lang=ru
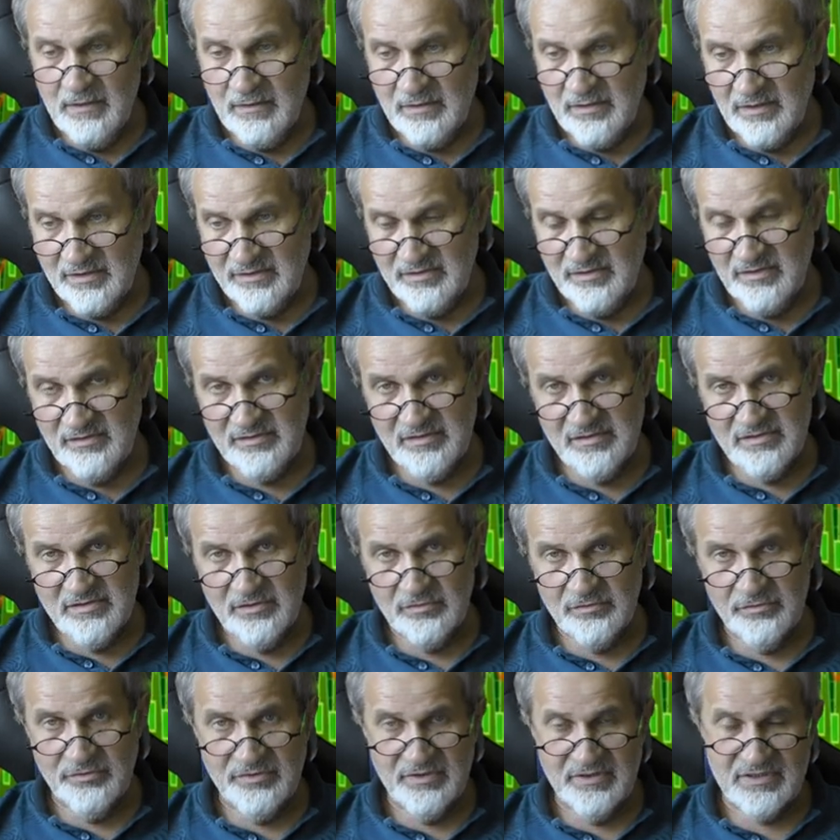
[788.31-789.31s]
Как я это
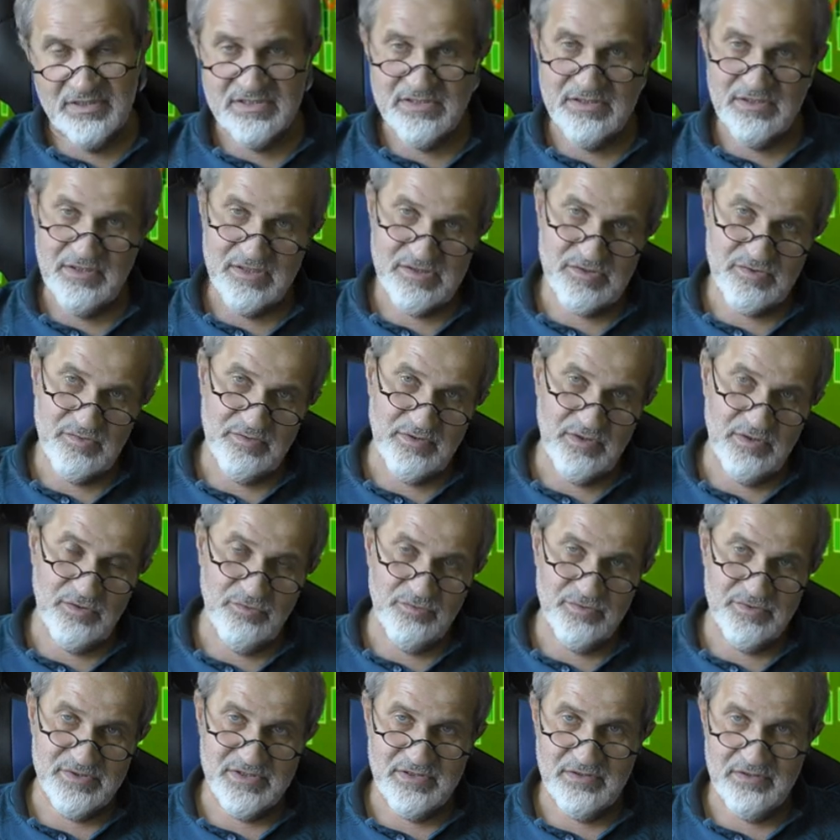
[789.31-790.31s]
делаю, я рассказываю на
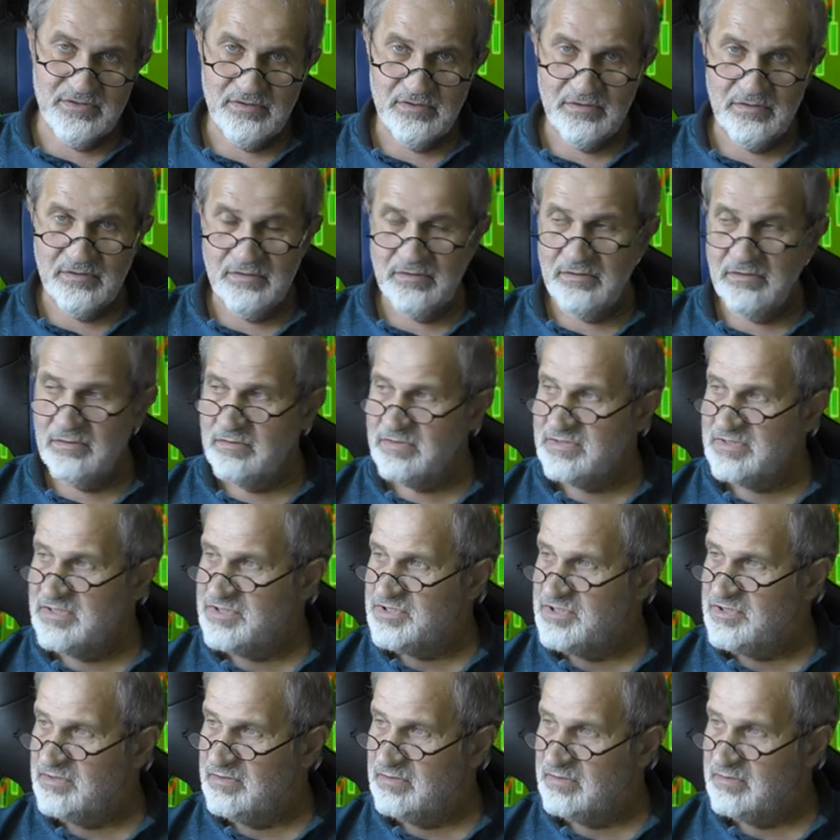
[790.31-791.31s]
курсе,
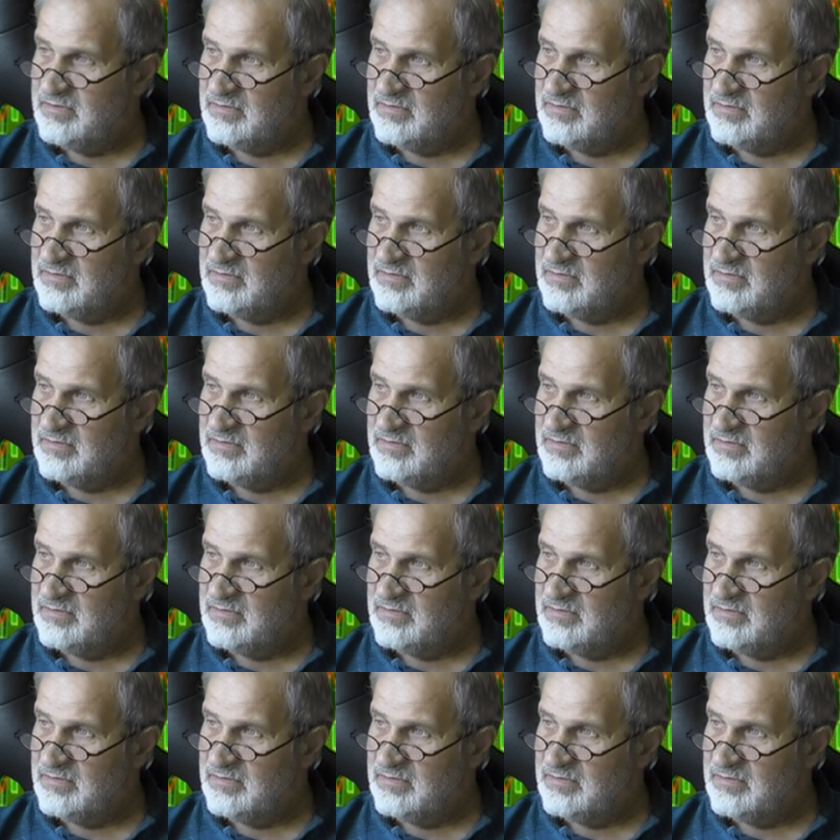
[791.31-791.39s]
значит,